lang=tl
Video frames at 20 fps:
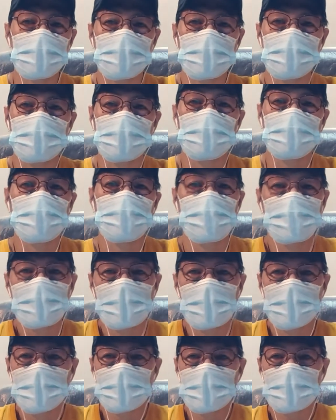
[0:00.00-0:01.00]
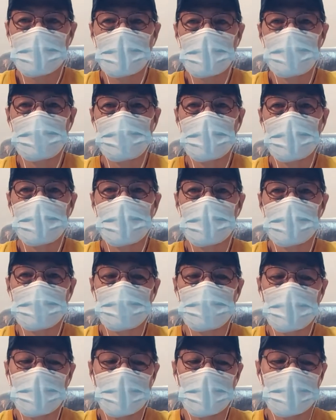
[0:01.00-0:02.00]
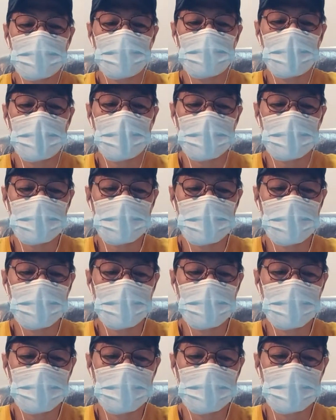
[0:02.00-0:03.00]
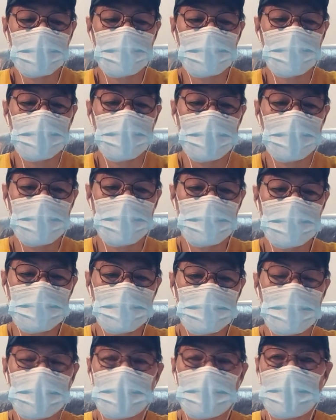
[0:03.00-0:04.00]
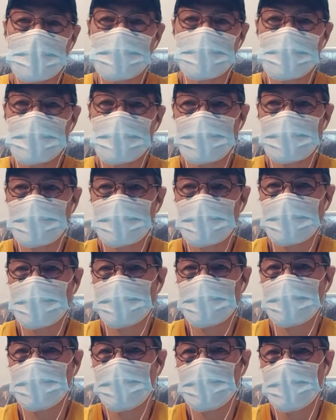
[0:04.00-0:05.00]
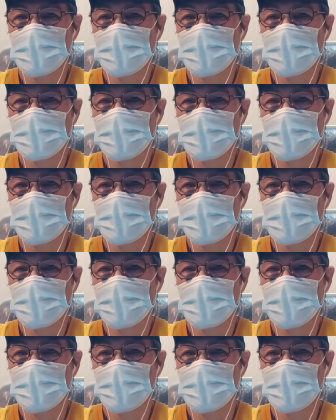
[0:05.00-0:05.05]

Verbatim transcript: Kasi sabi nga sa mga ibang aral, ng mga veterano sa ganyan,